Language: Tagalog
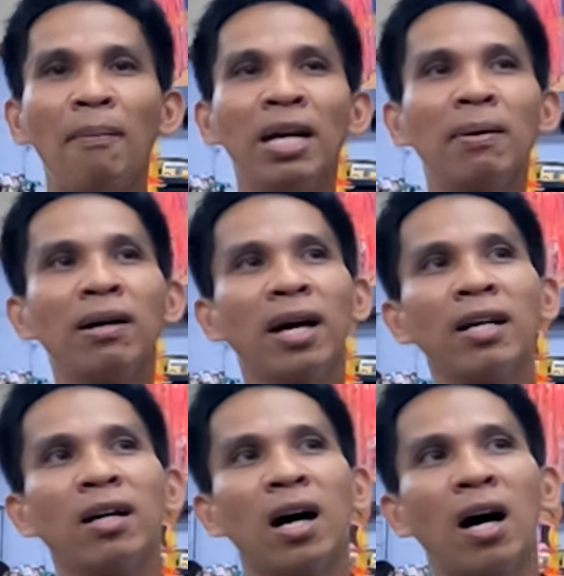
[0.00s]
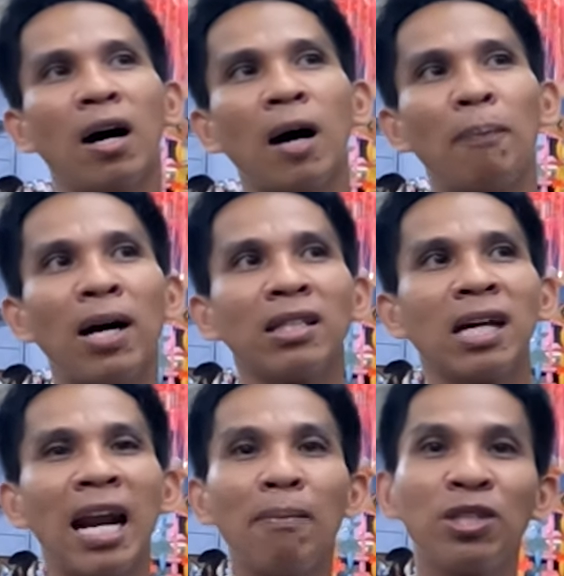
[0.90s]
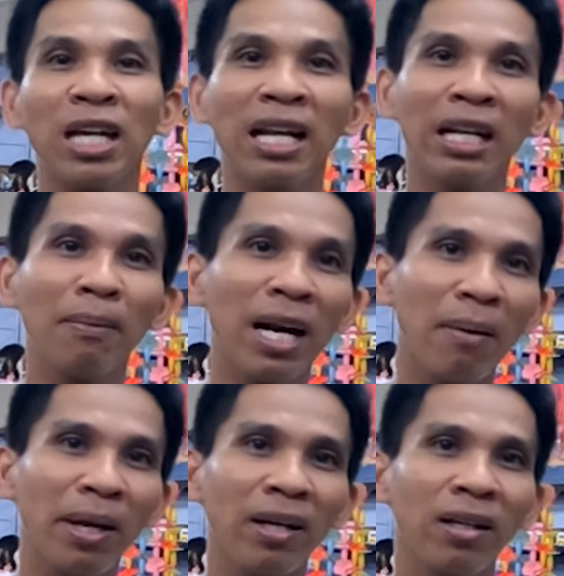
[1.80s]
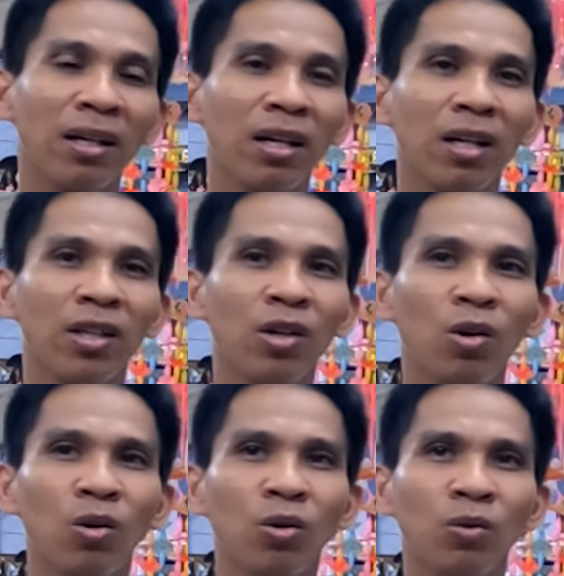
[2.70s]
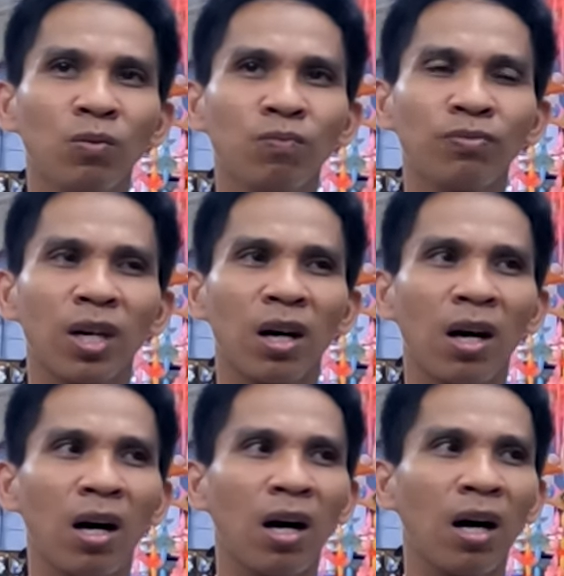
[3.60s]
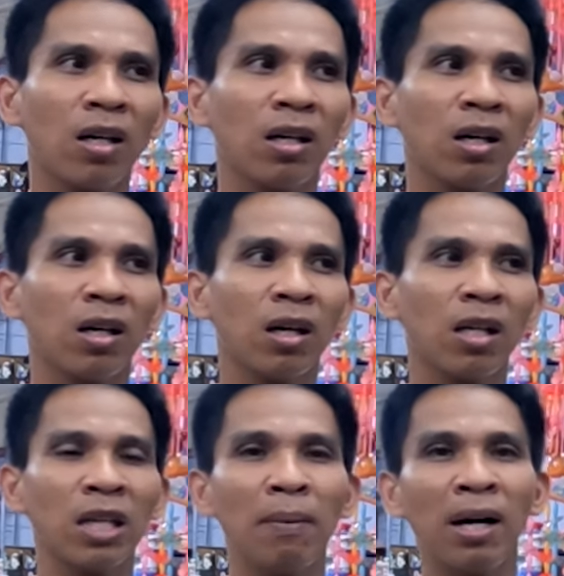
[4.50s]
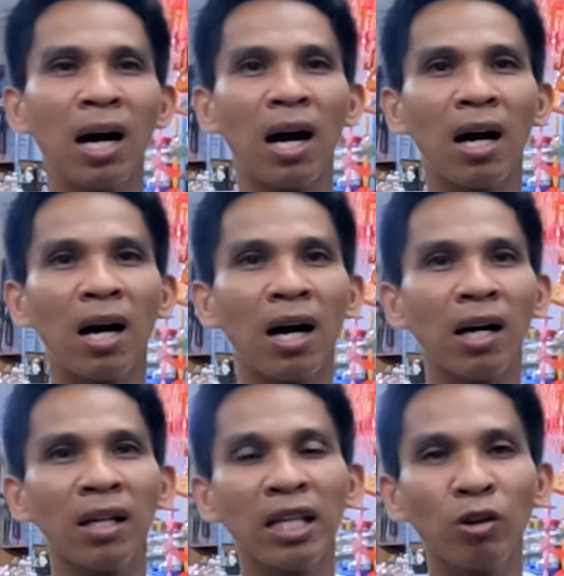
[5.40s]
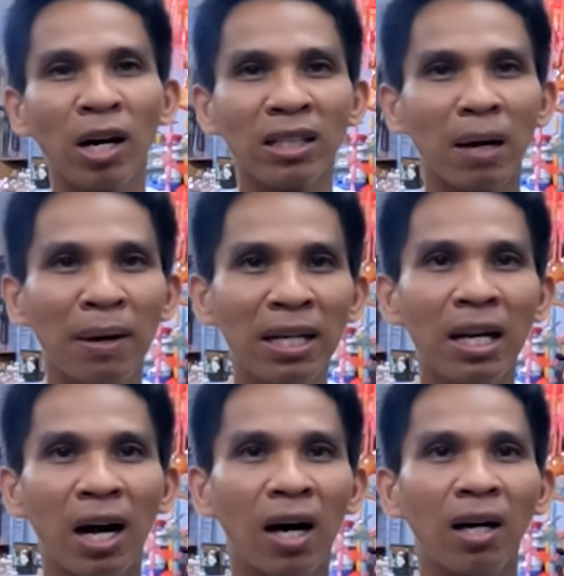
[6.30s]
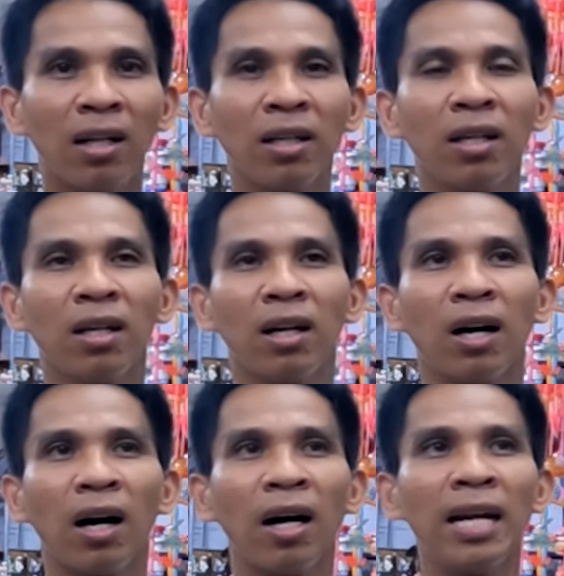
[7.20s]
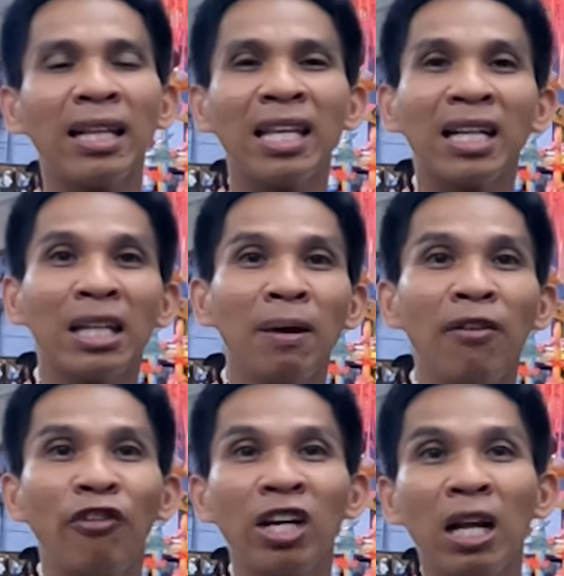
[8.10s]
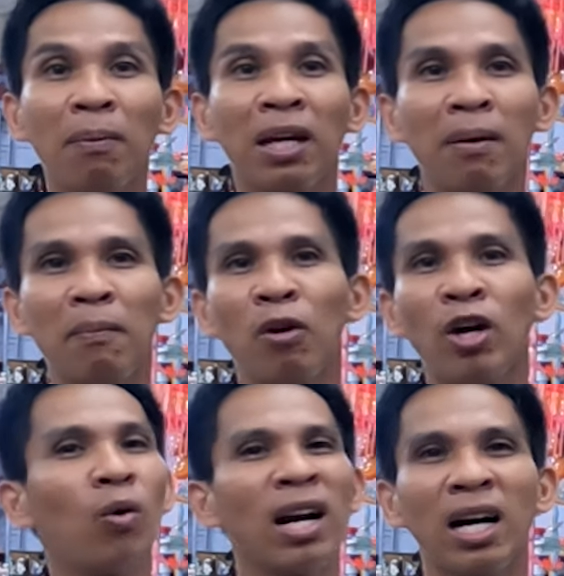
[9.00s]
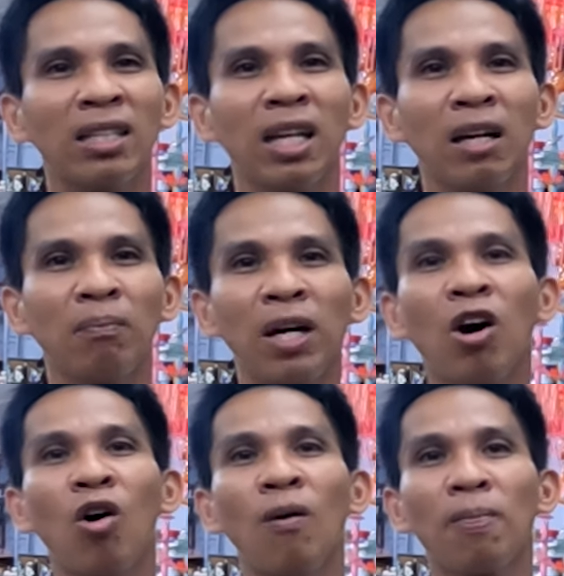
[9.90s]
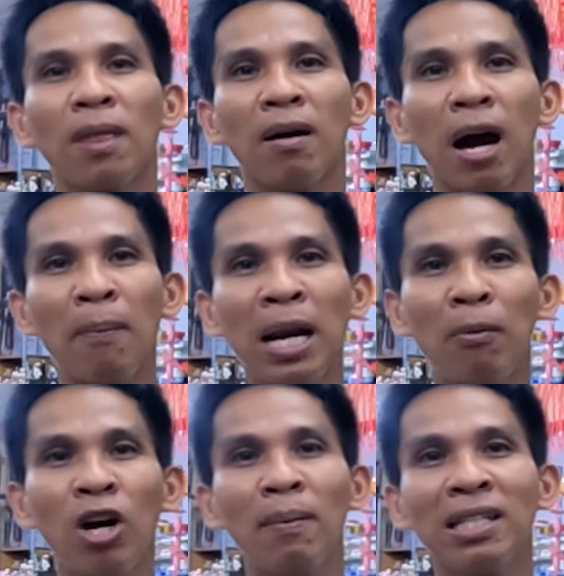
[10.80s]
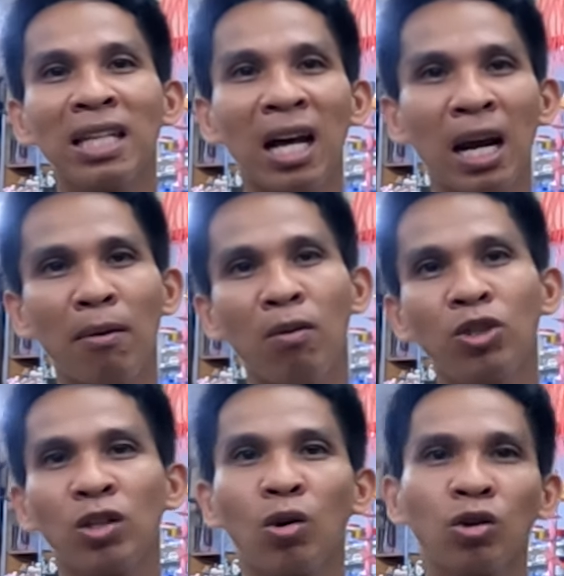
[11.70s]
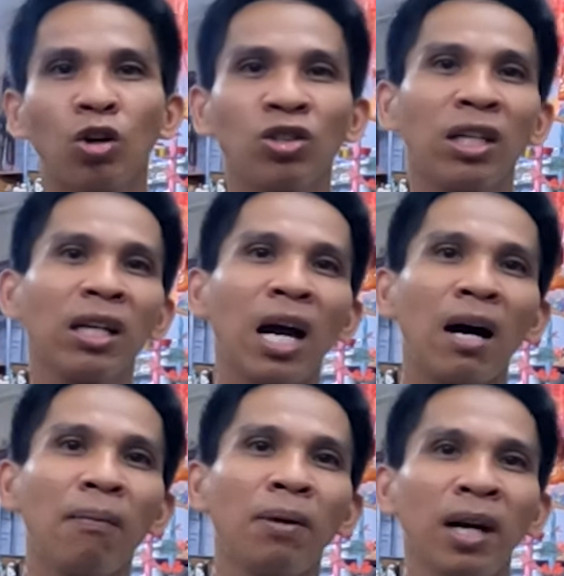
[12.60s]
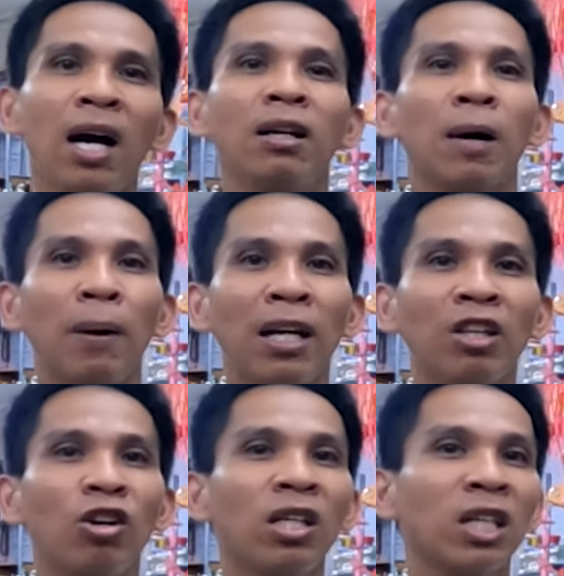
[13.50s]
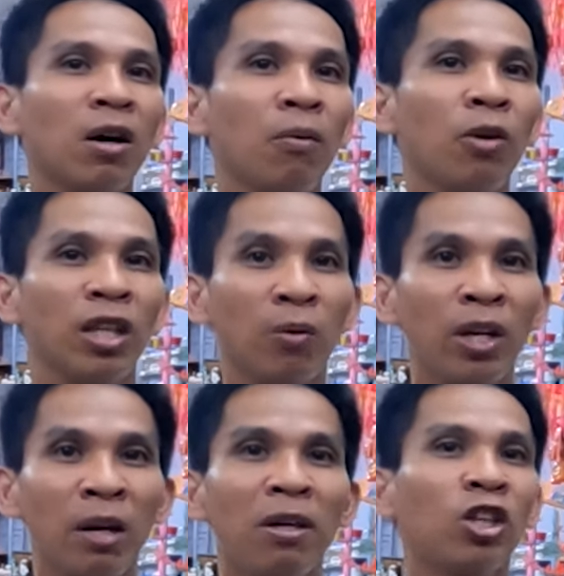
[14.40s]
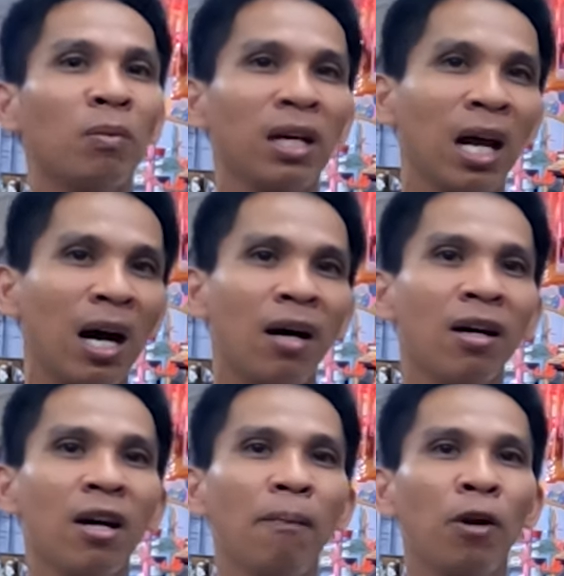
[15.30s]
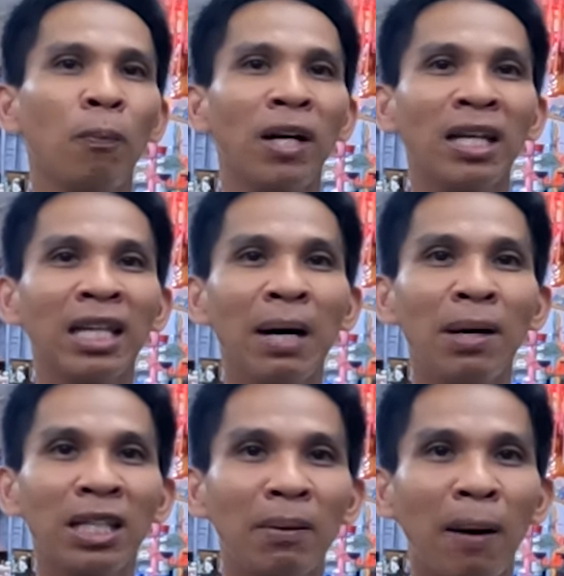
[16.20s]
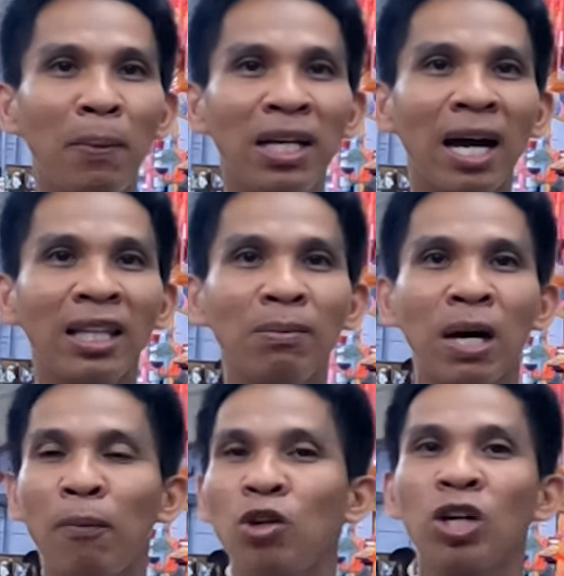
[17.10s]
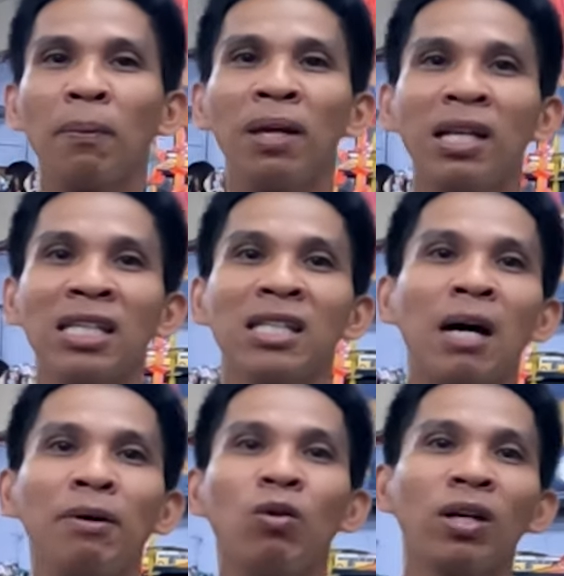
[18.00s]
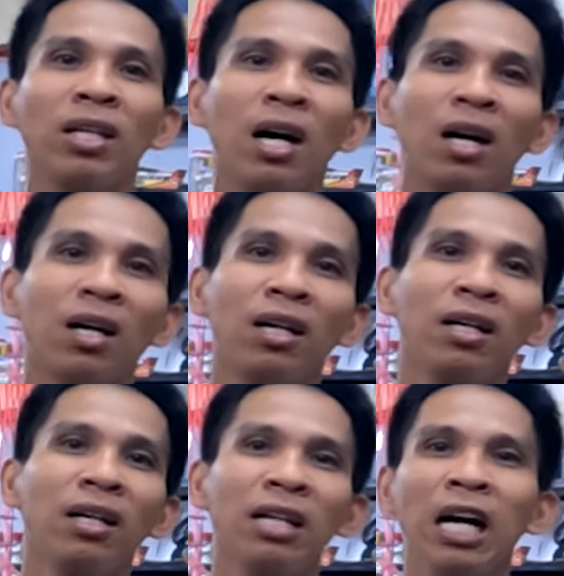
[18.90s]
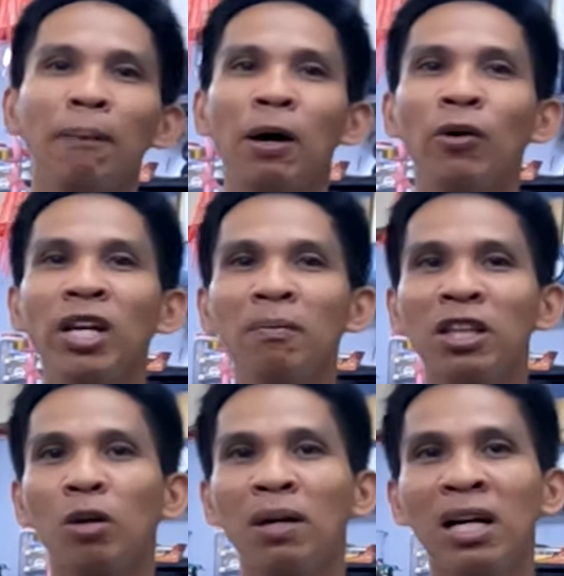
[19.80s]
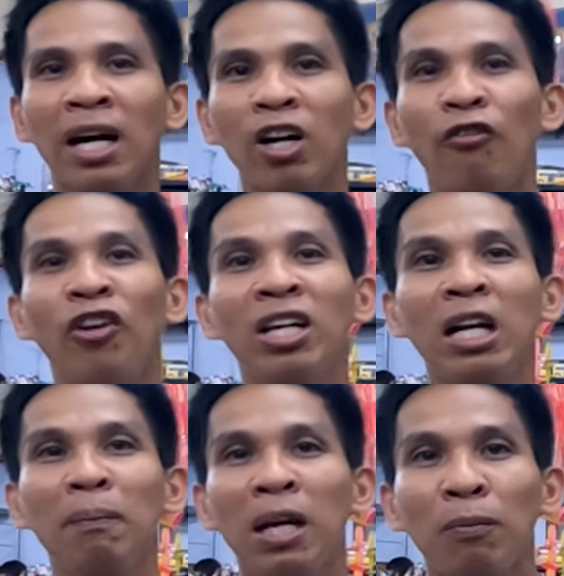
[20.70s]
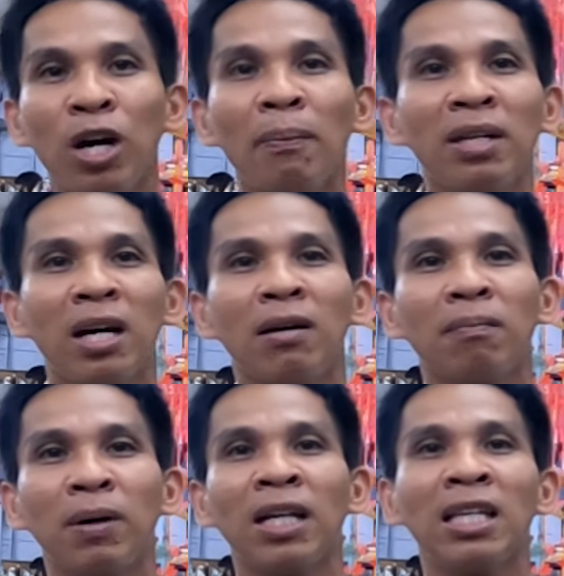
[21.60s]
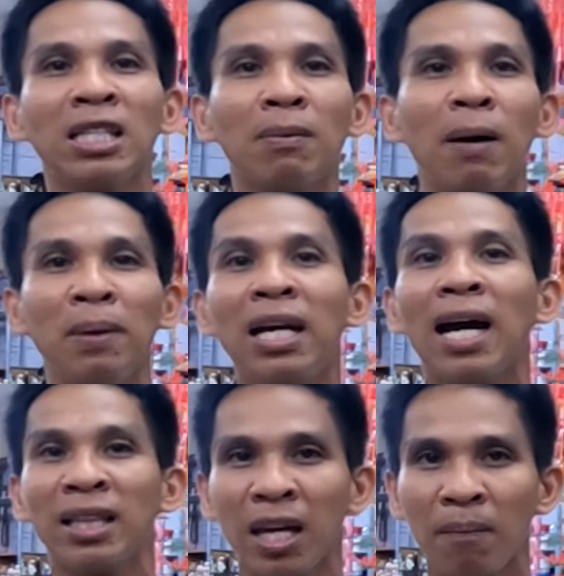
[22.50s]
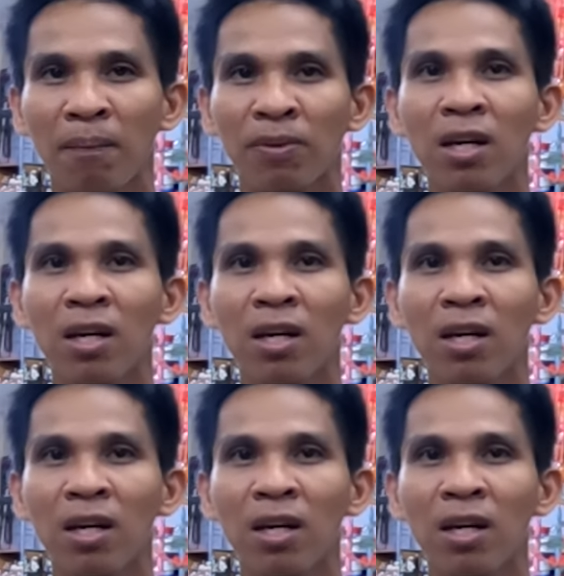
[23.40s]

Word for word: amin naman din, uh, kapag sa live selling naman namin, yung uh, sa mga dito lang sa Manila, Uh, dati kasi may free delivery kami pero ngayon wala na kasi. Pero available naman si Lalamove, si Toktok, si Grab, yan. Kapag dito lang sa within Metro Manila. Pero pagdating naman sa mga big items, sample yung cabinet na sinasabi ko kanina. Yan kapag within Metro Manila kayo, free delivery po namin yan pagdating sa mga big item.